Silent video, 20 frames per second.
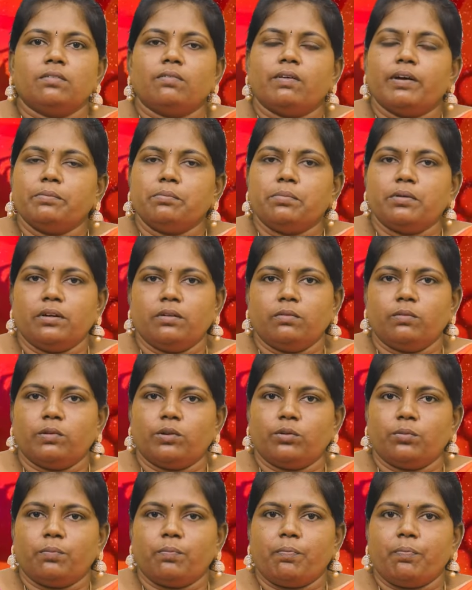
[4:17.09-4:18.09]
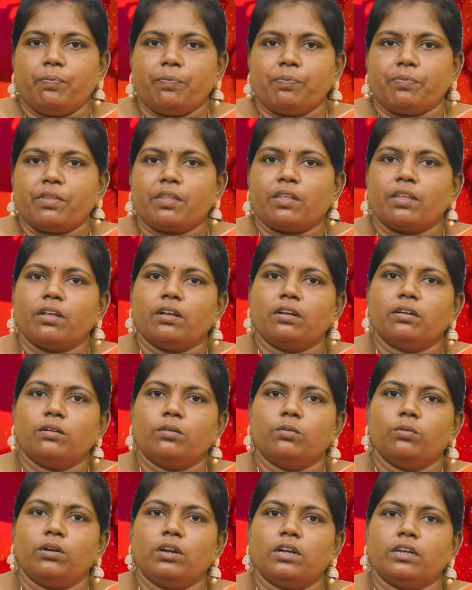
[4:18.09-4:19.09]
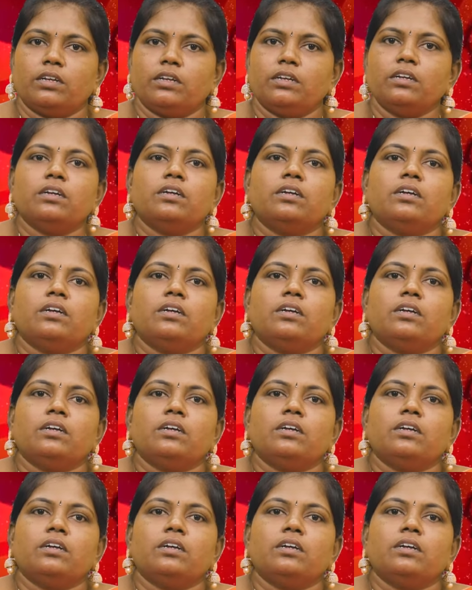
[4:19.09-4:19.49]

வாய்ப்புகள் வரும் உங்களுக்கு